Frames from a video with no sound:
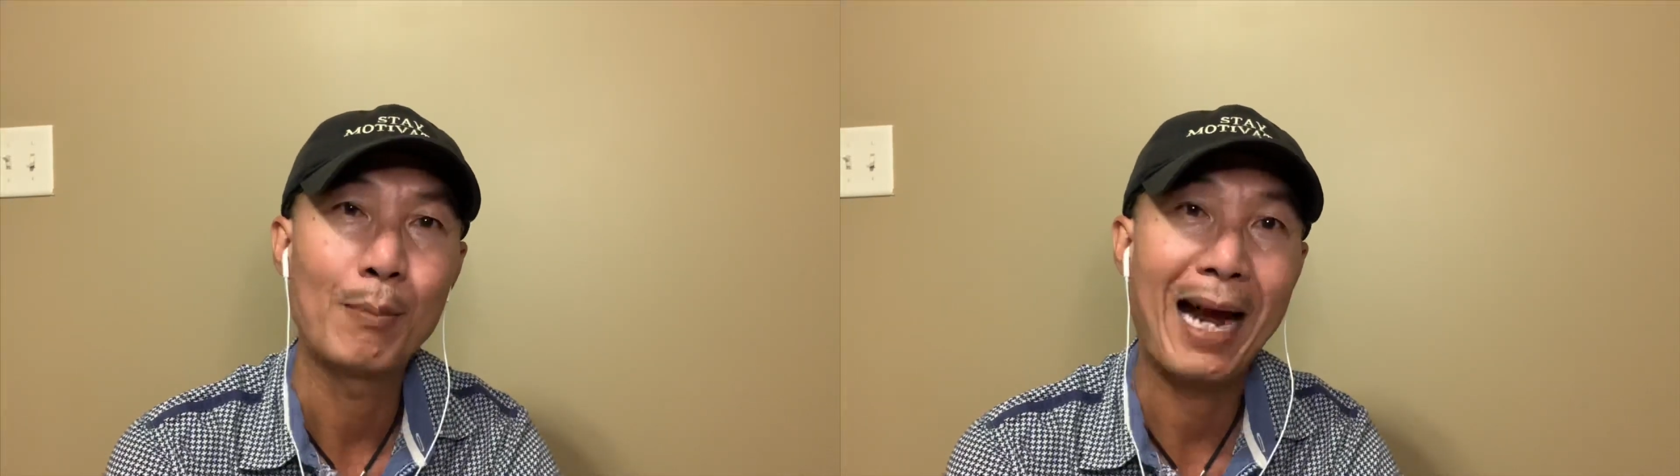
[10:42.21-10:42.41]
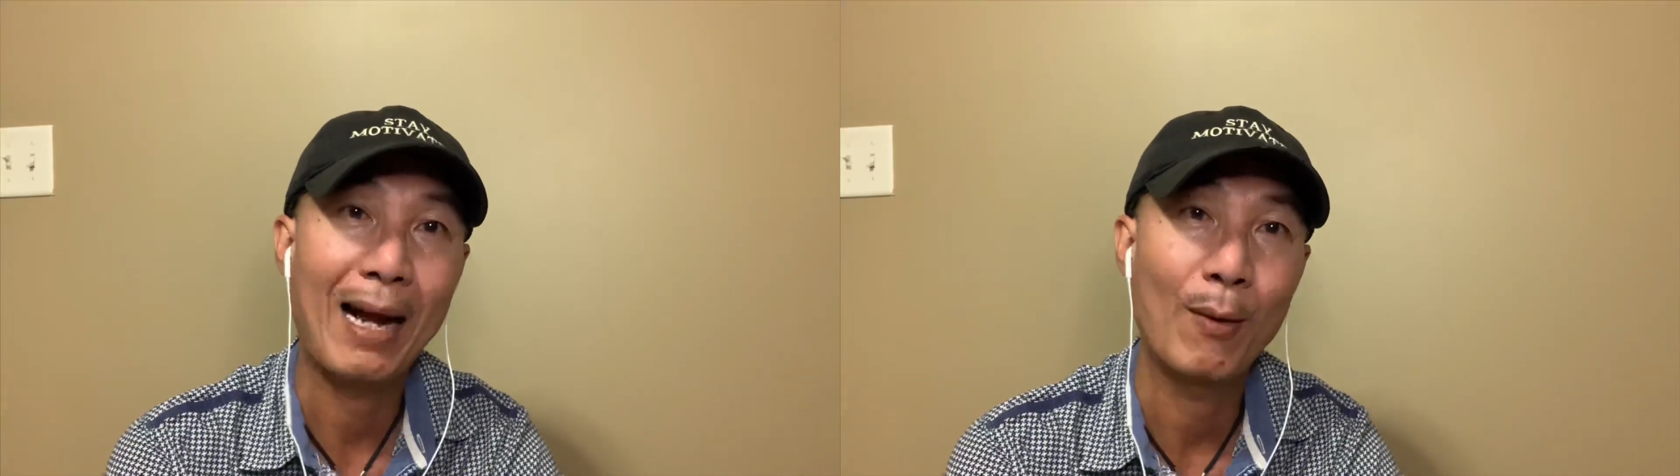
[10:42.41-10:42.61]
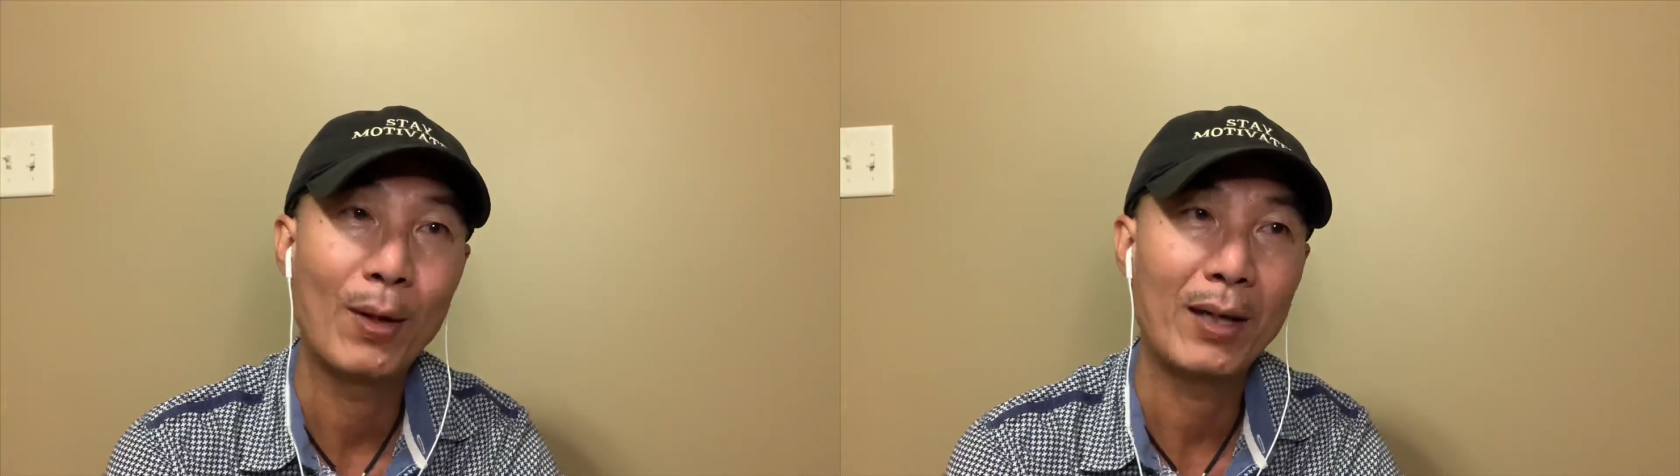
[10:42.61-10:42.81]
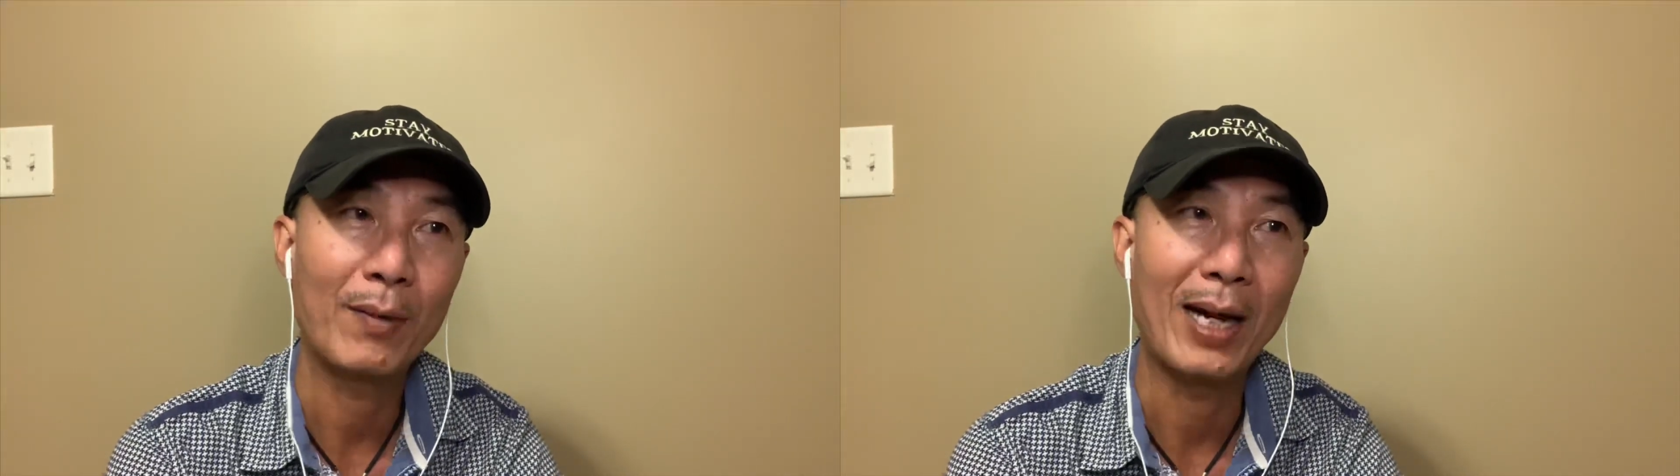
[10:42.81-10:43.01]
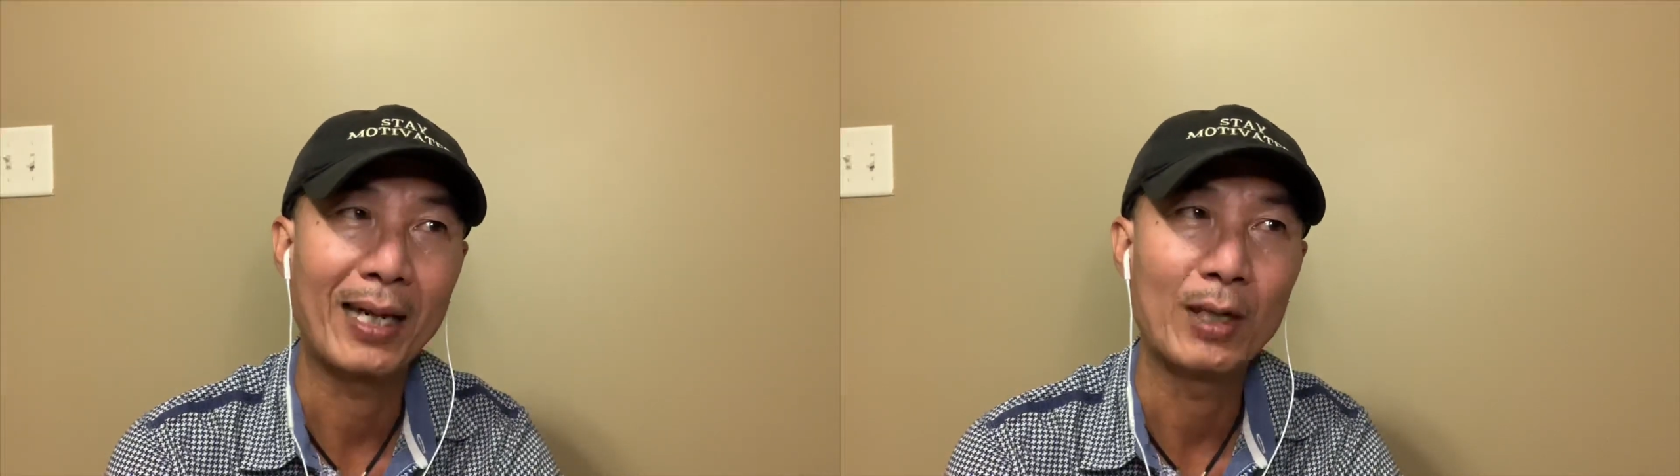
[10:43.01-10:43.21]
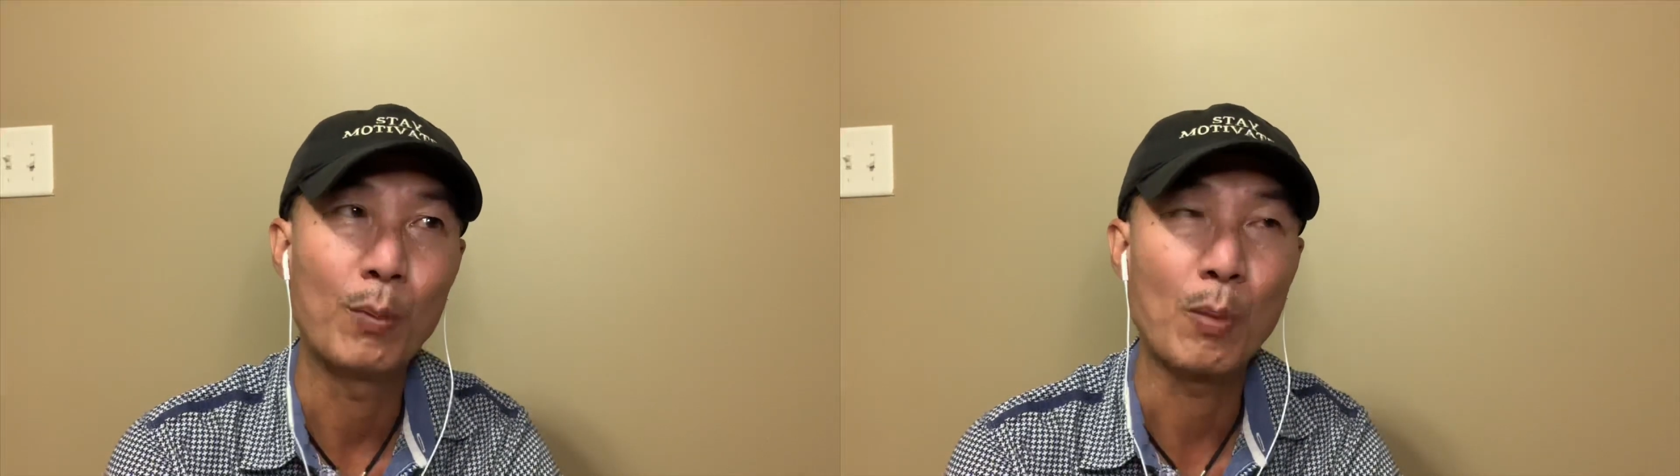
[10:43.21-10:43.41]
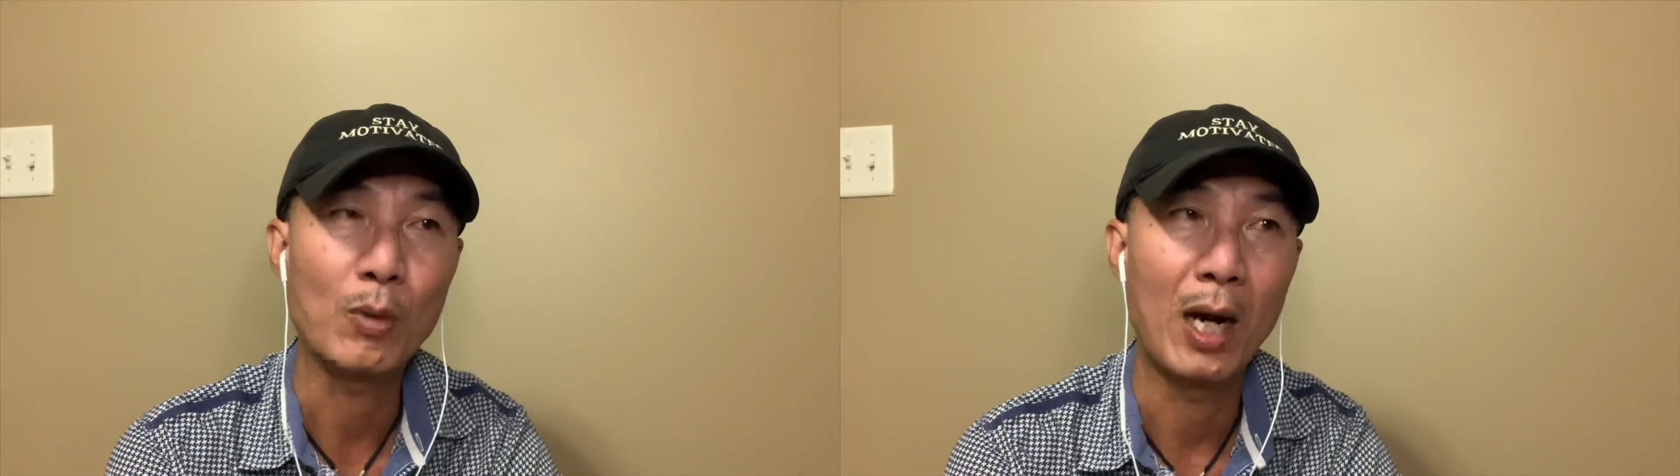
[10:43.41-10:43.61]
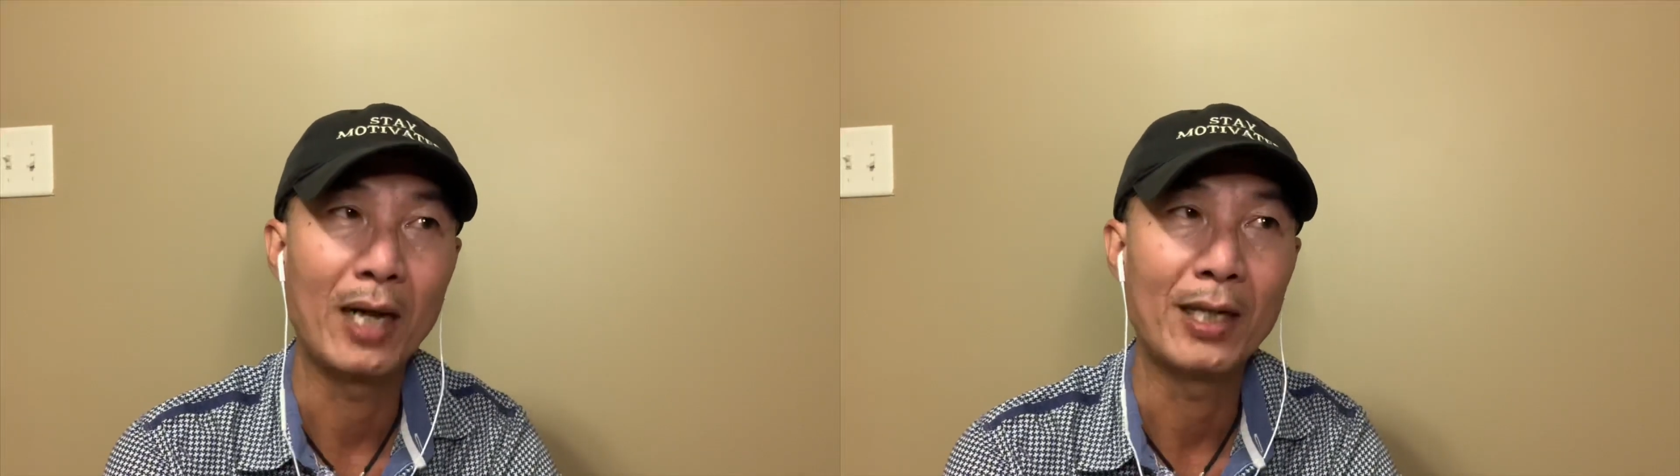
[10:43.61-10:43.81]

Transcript: bao á các bạn ví dụ một tuần